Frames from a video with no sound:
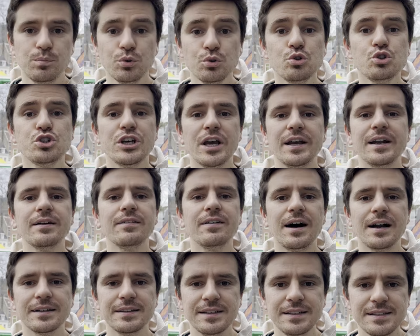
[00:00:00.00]
Bunu şehre
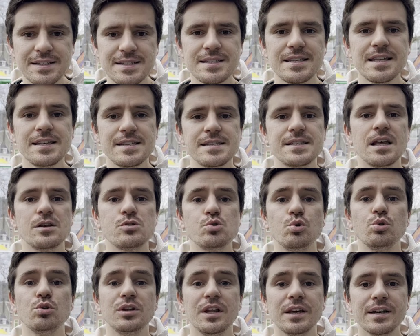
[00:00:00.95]
vardığınızda
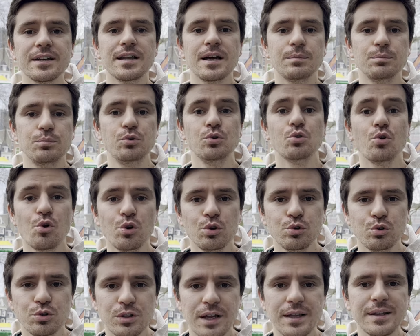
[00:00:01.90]
istasyonun ne kadar büyük
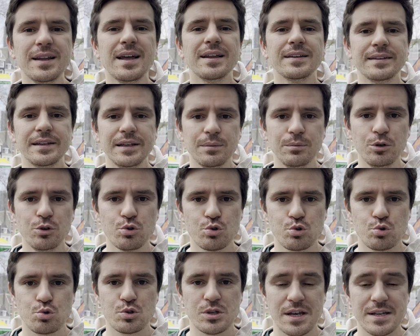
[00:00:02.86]
olduğundan da anlayabiliyorsunuz